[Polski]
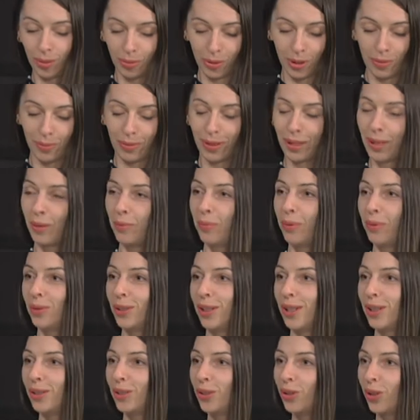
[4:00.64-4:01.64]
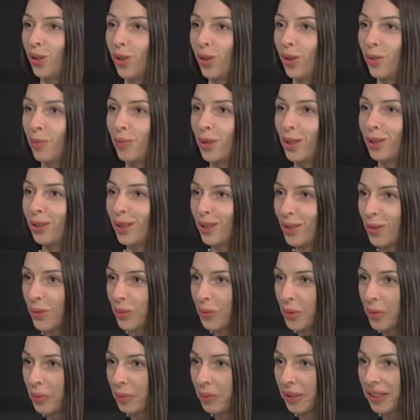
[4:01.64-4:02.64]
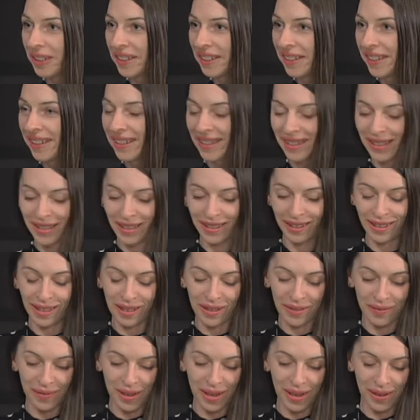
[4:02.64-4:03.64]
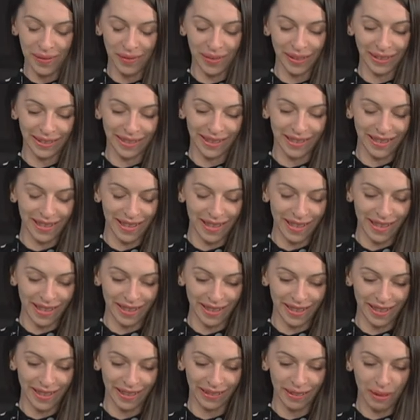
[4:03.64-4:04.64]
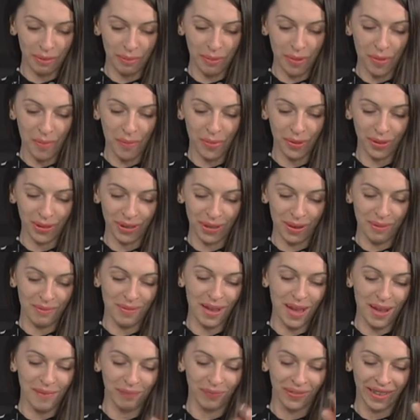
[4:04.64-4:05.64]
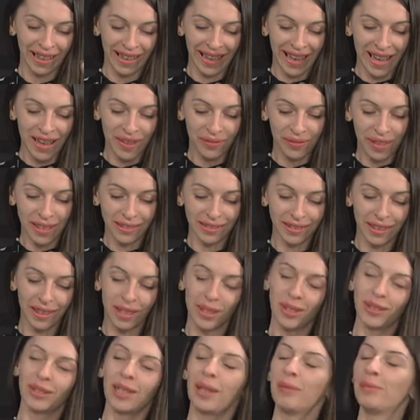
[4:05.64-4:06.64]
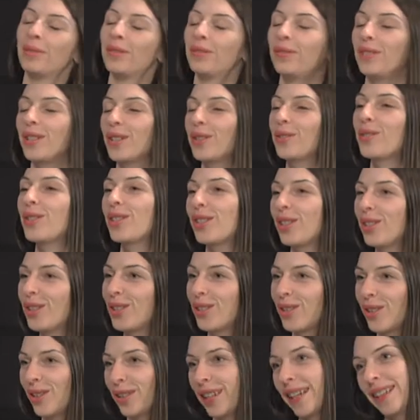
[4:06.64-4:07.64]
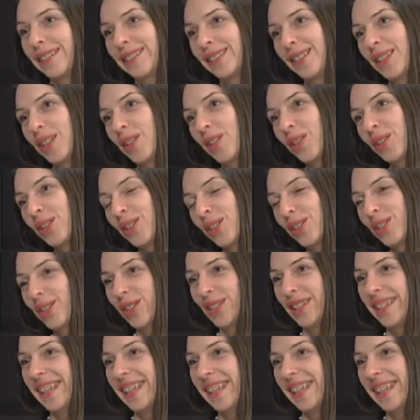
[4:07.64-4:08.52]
dobrze, panie pośle, no to przetestujmy, e, czy ta gwara faktycznie jest na dobrym poziomie. W Andrzeju na Befeju stoi szolka tyju. Co to